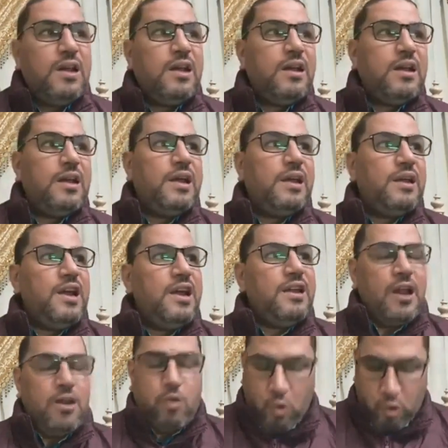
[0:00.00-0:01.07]
آه، ان
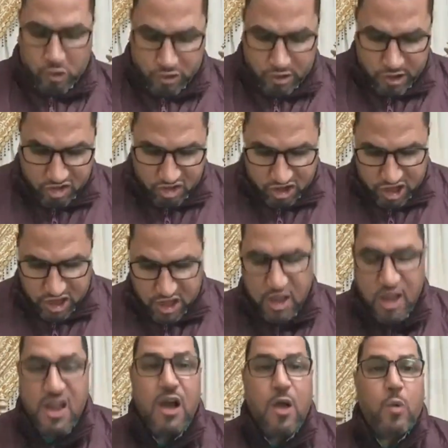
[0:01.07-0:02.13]
احنا نقعد نشكي
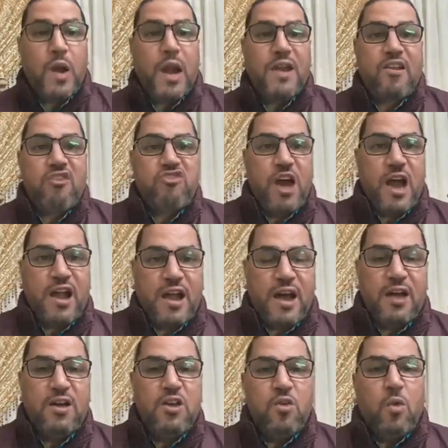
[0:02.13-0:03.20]
ونتشاكى